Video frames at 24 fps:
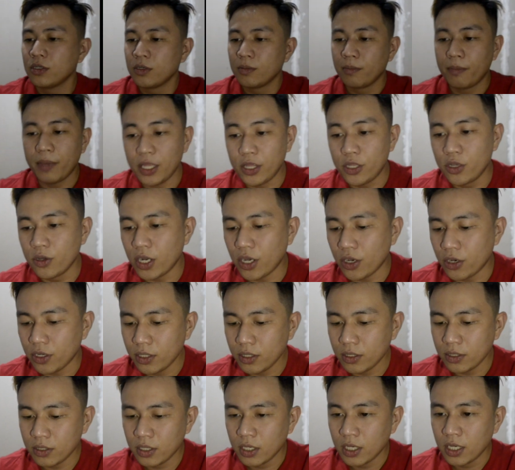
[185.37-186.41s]
video na yon
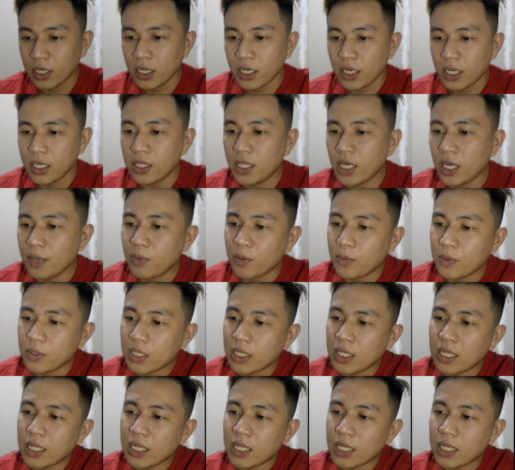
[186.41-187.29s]
and then pupunta